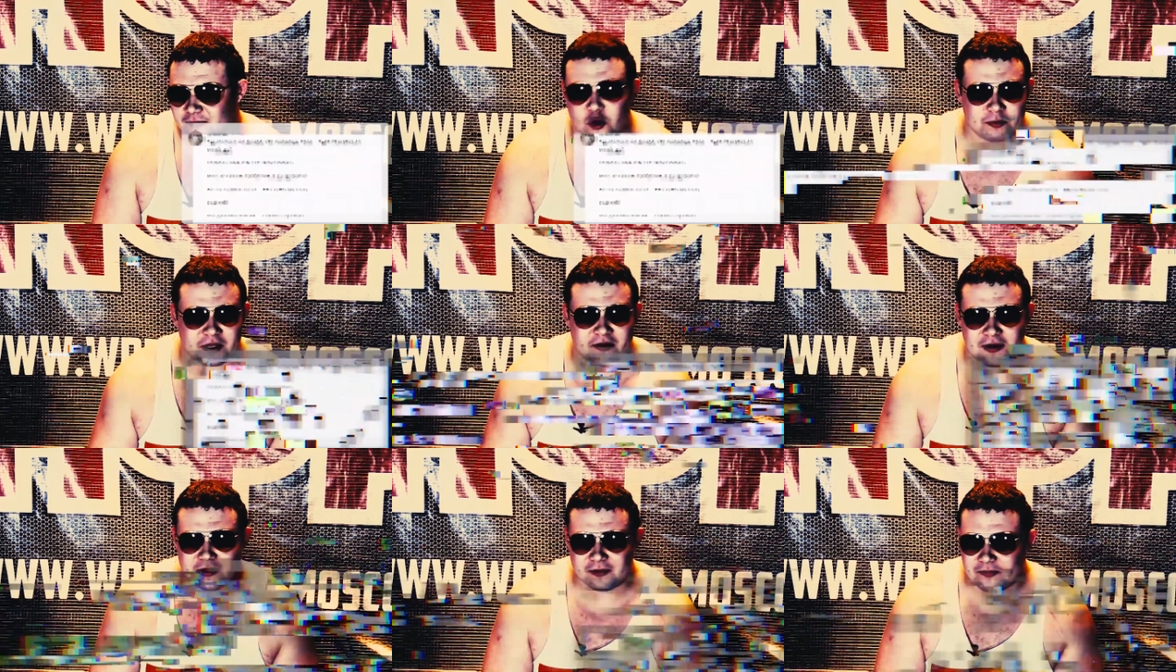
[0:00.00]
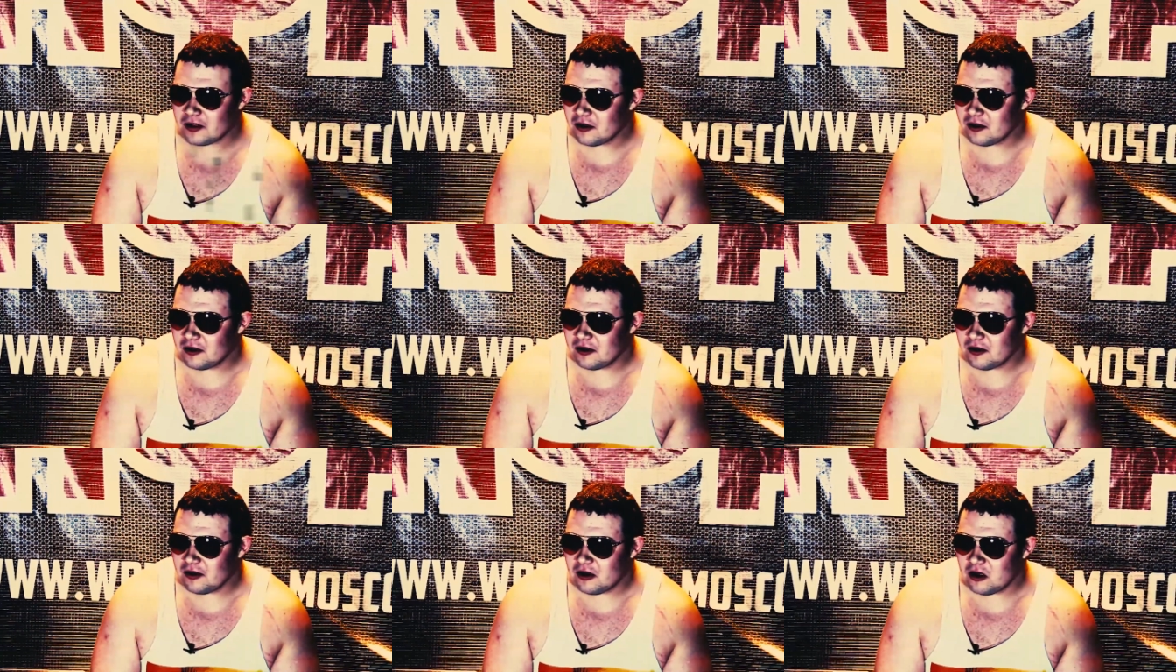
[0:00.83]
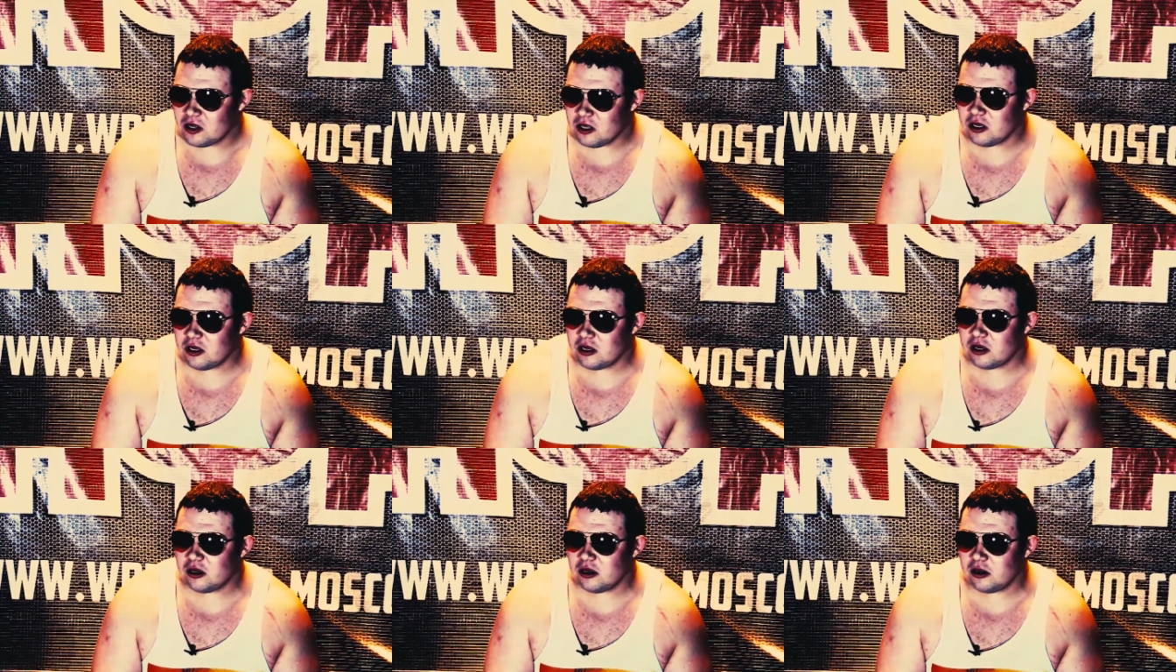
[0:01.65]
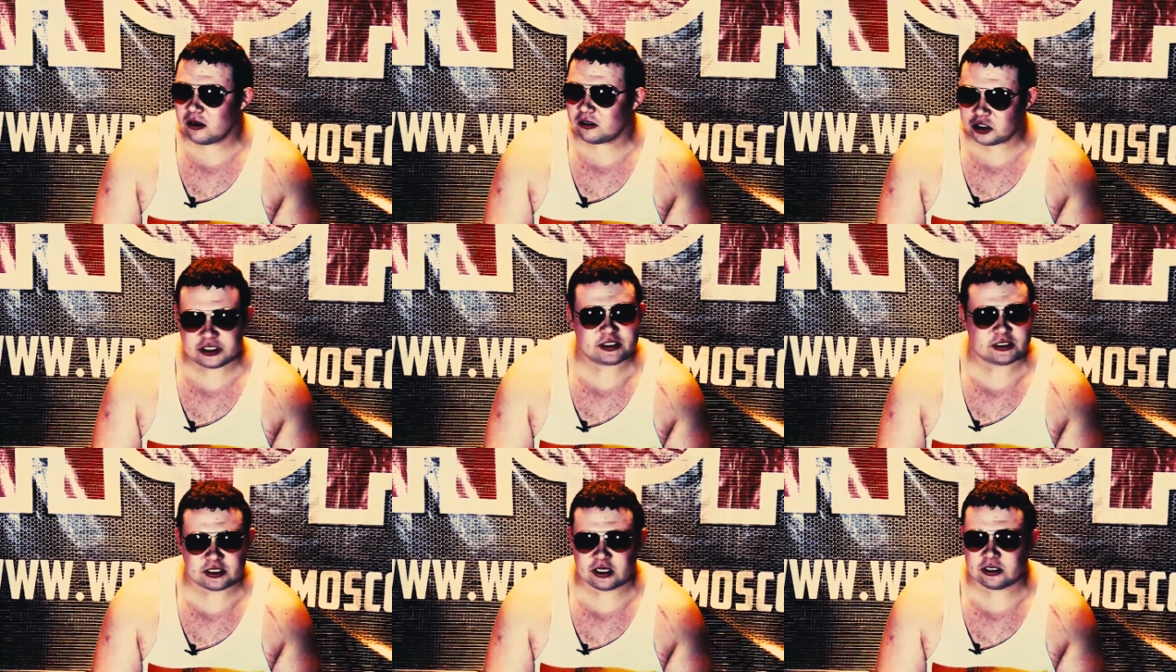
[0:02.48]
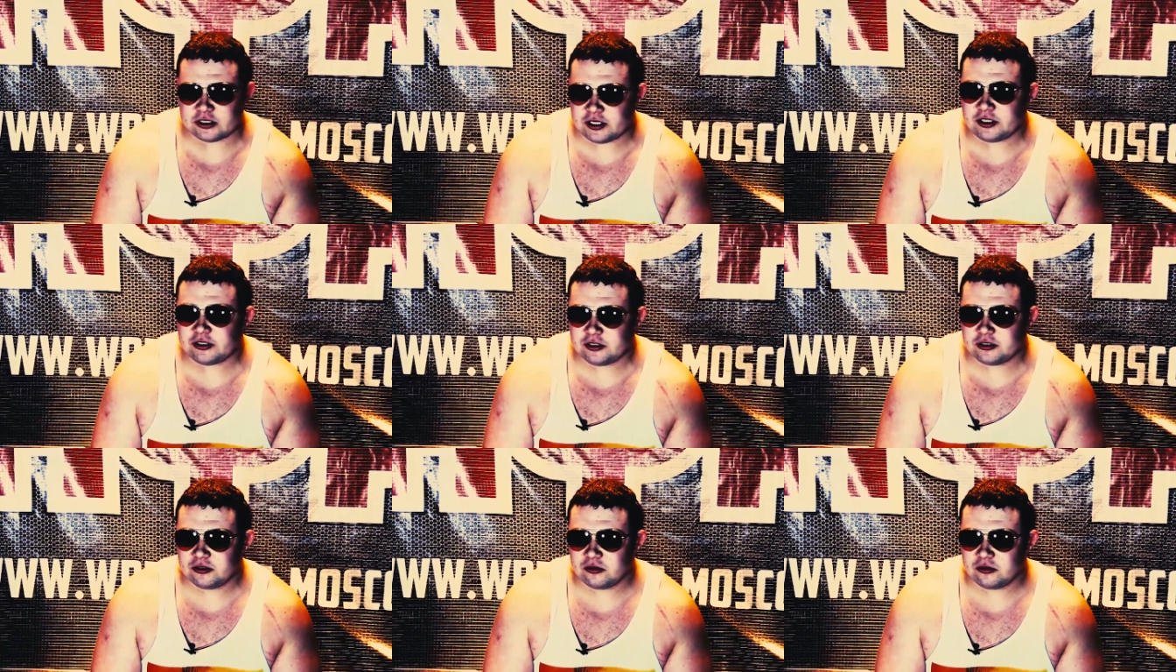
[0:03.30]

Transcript: Ну, он мне говорил. И, честно сказать,